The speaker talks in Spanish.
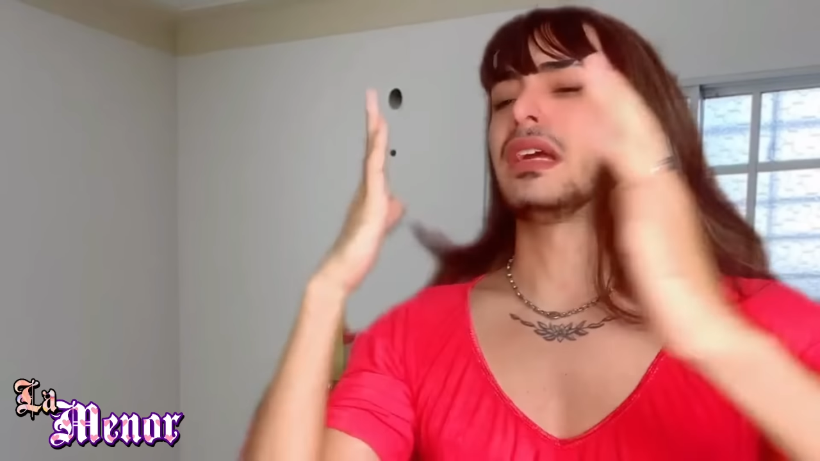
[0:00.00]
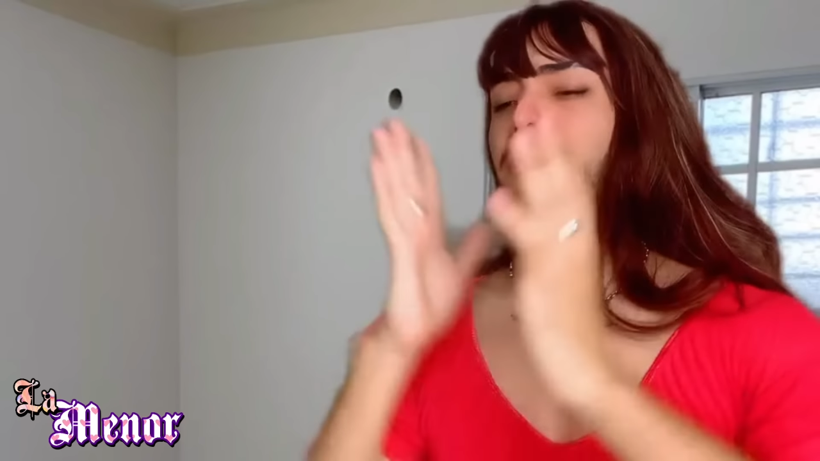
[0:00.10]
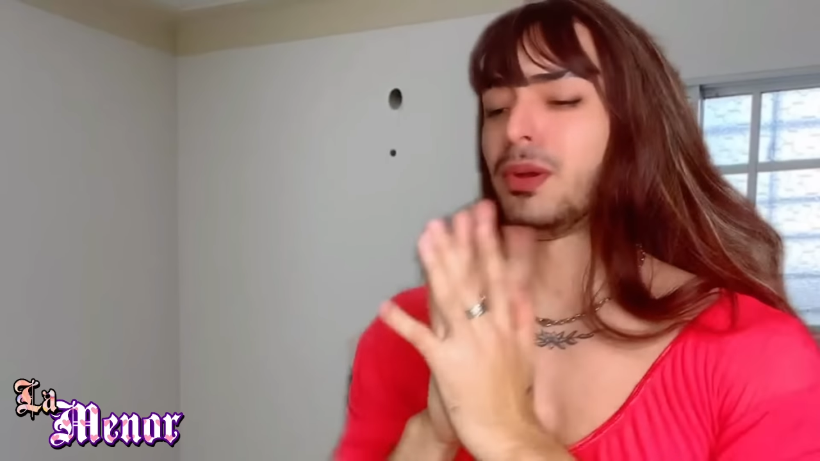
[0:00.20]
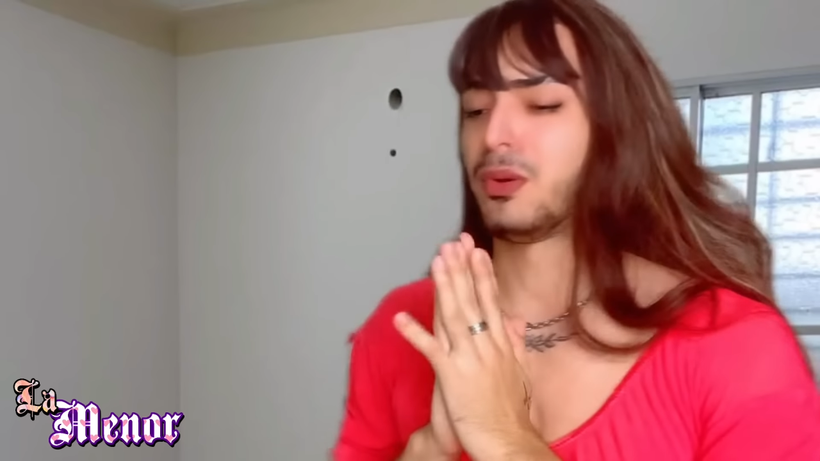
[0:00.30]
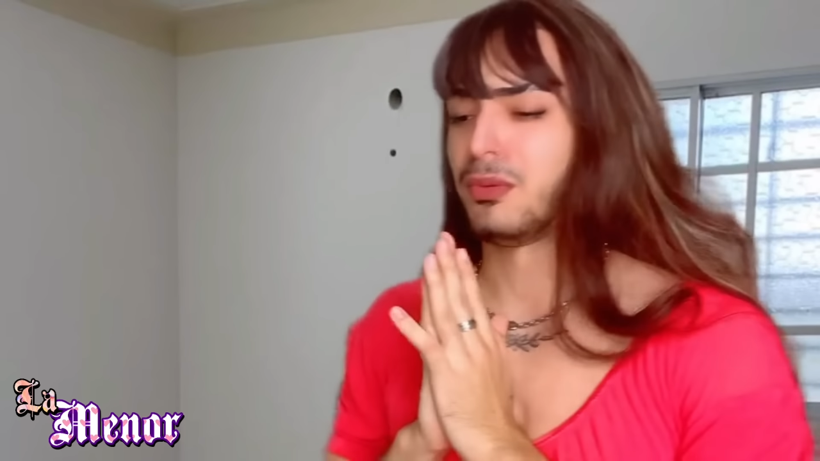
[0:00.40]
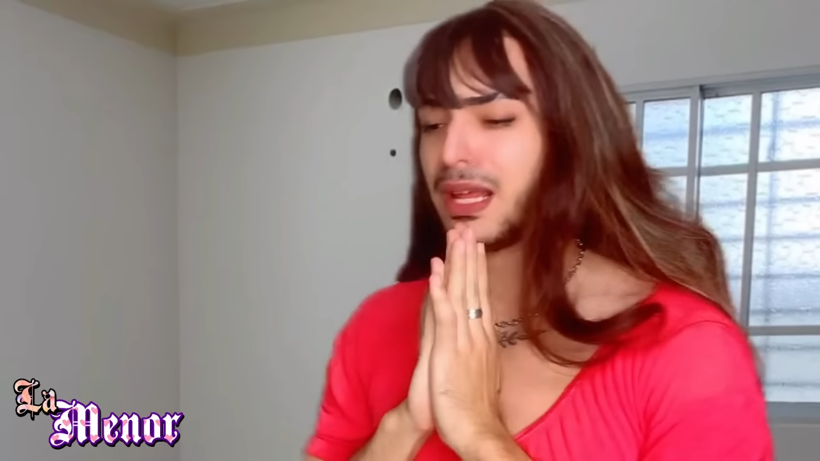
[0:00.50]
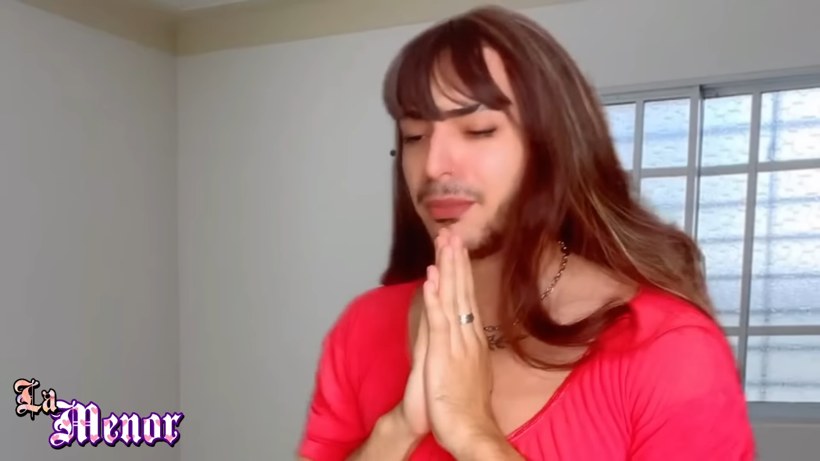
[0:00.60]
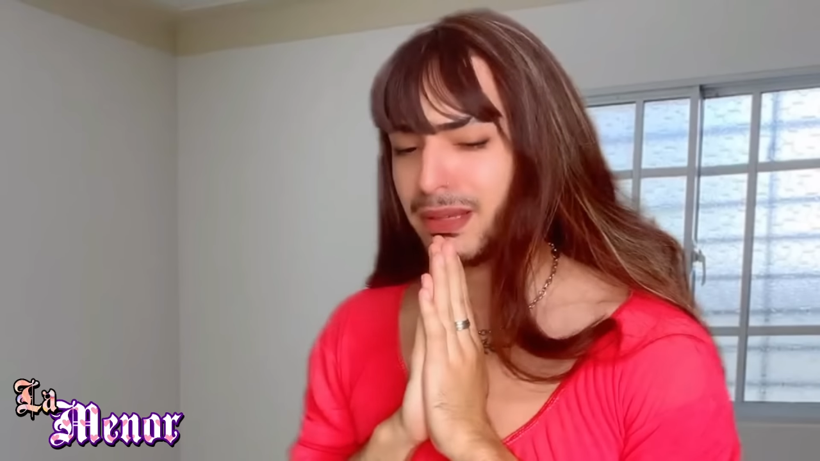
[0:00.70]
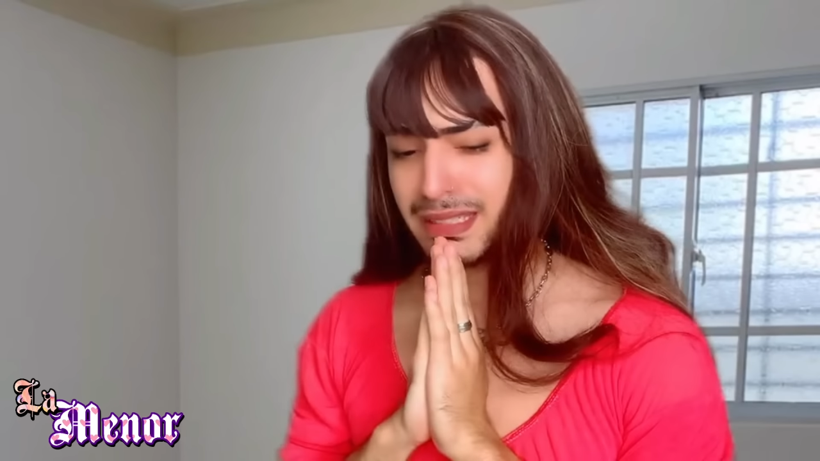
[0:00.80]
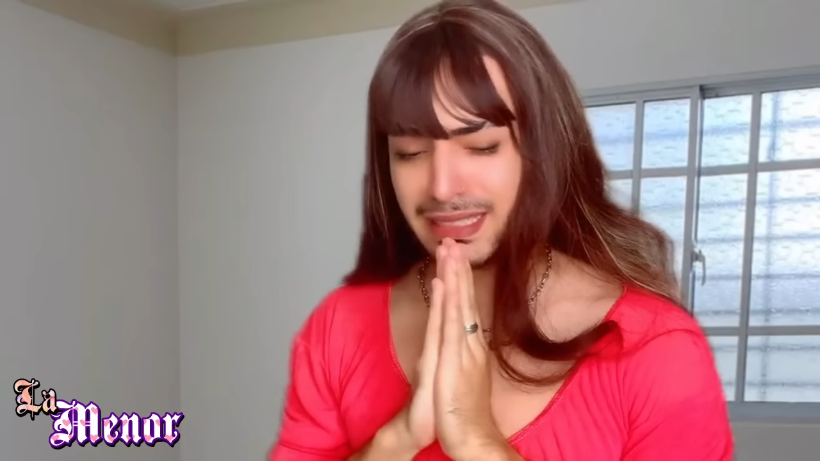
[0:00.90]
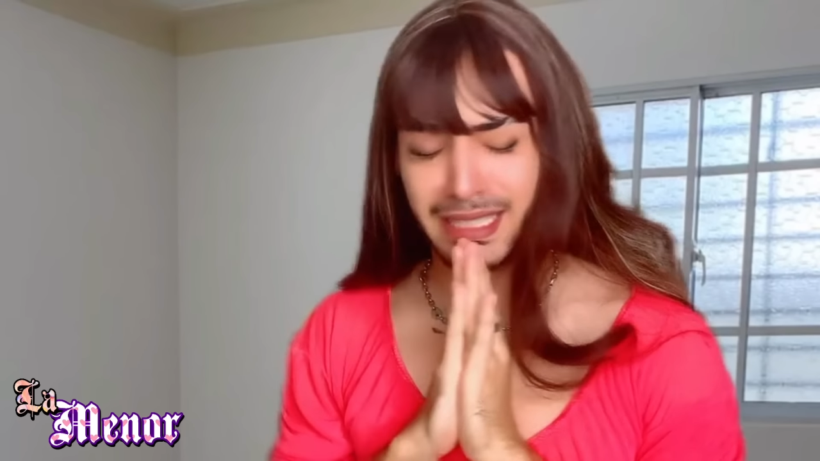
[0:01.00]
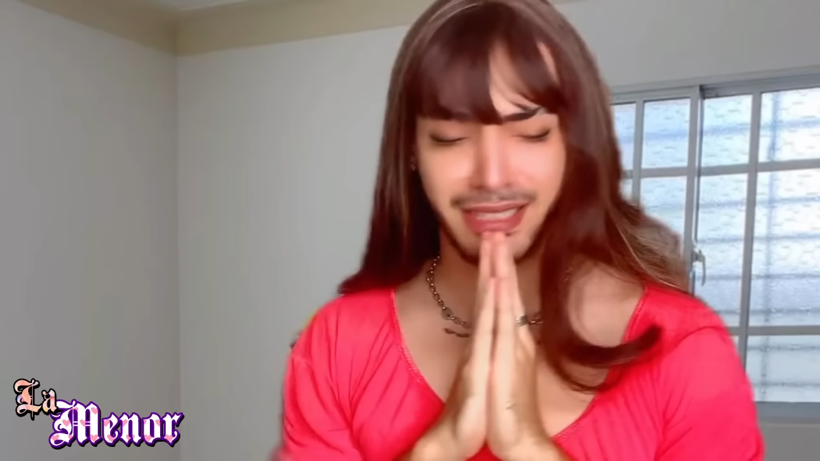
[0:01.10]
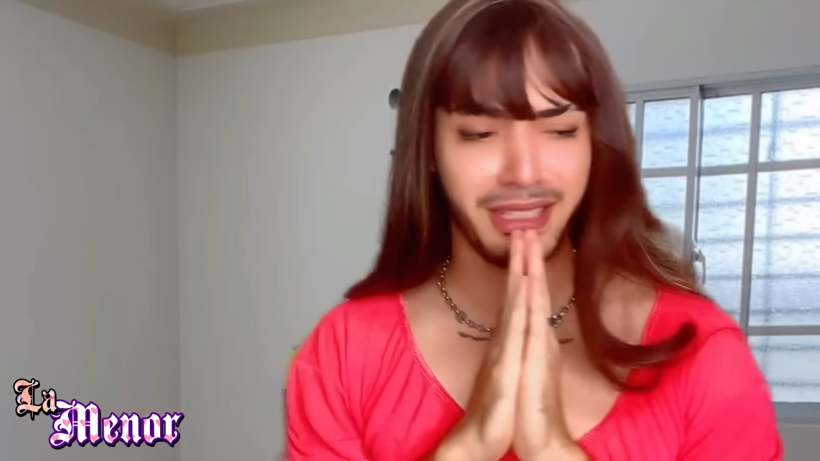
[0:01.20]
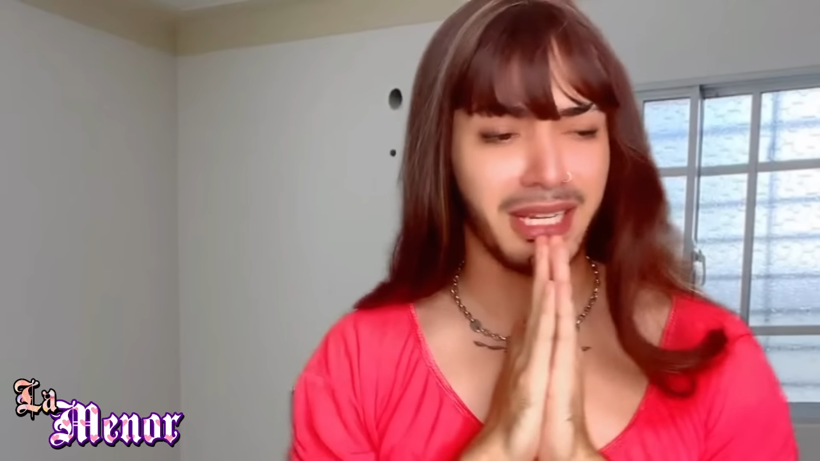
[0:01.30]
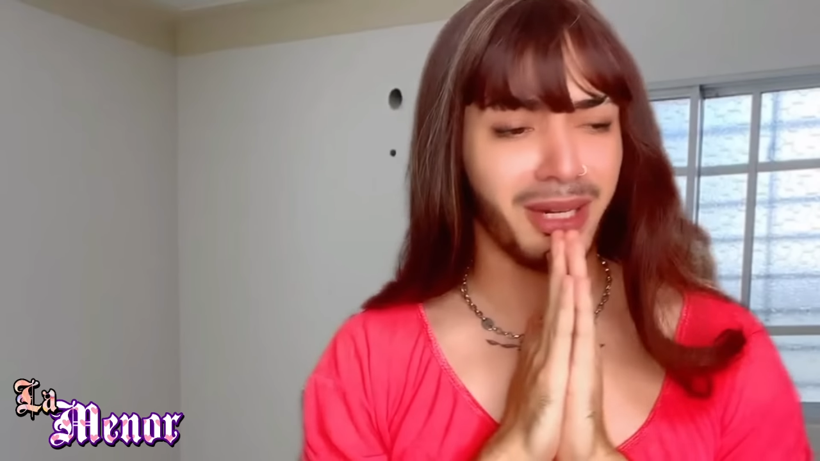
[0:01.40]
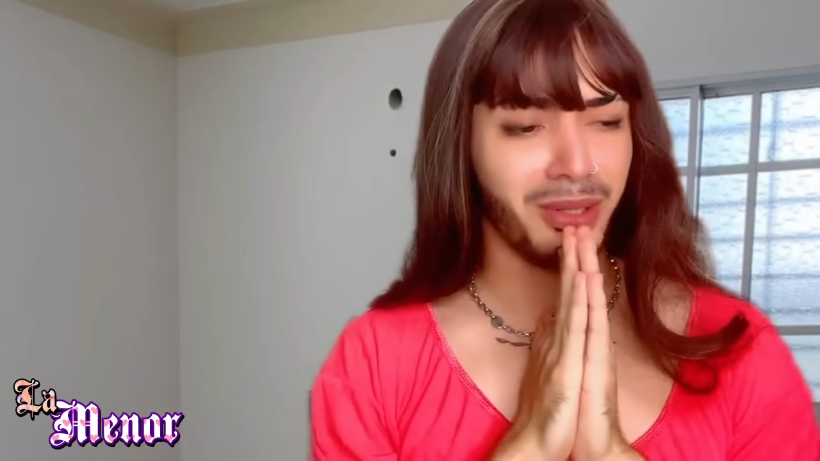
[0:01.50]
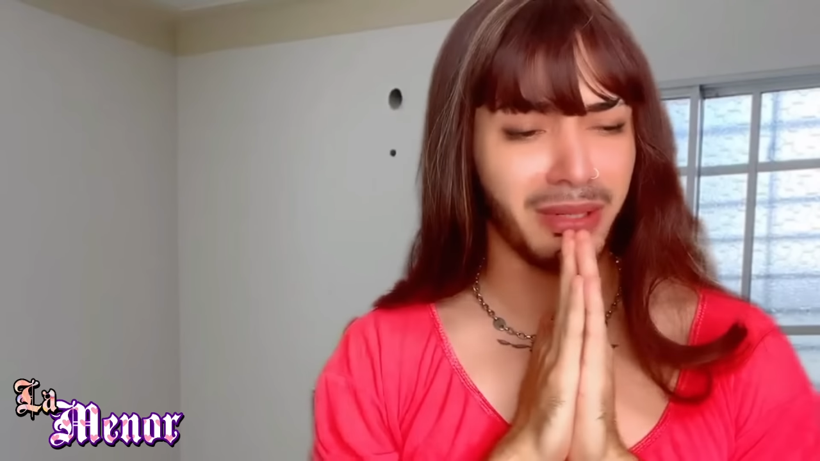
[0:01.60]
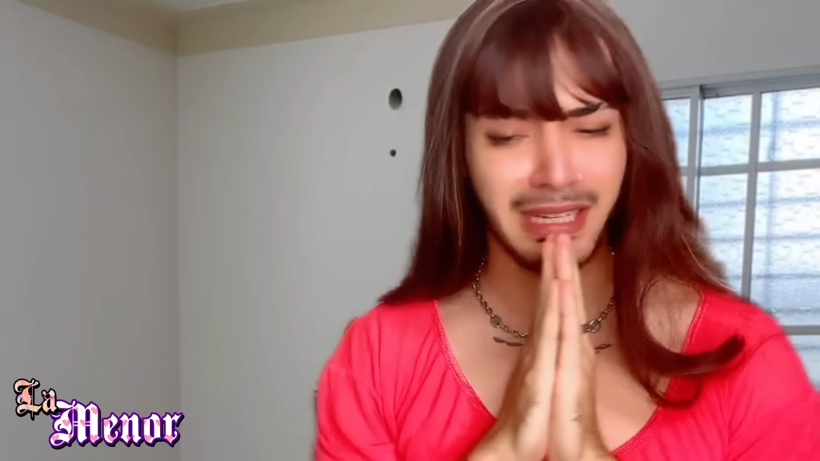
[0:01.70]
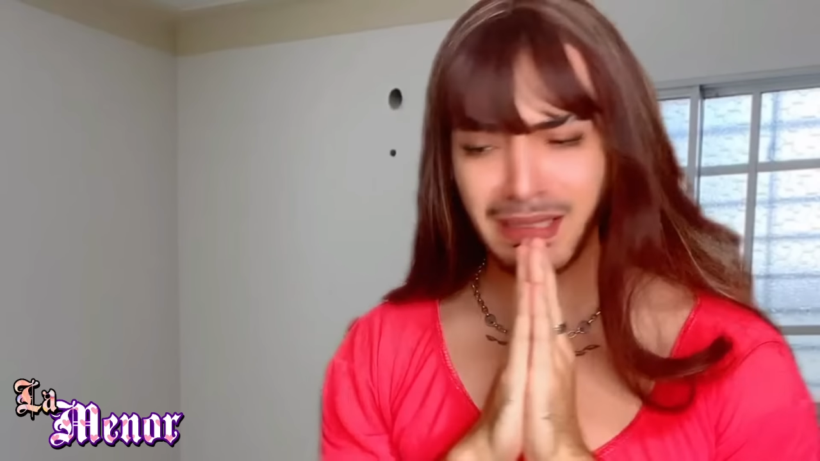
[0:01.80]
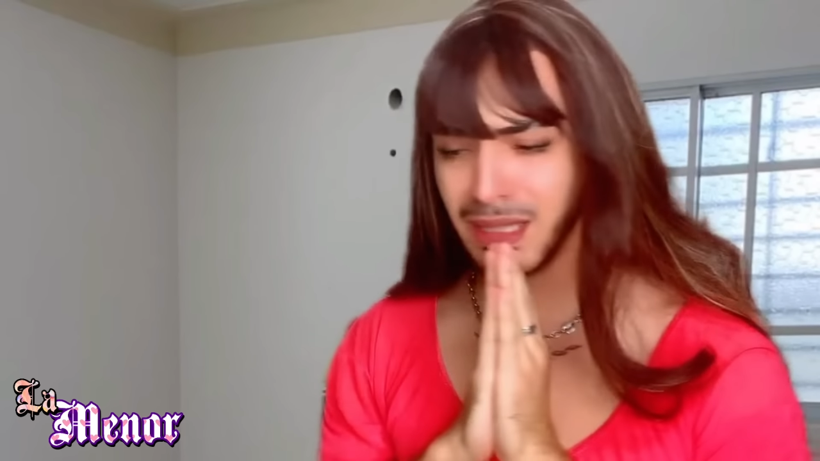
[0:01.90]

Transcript: qué problema es este ahora.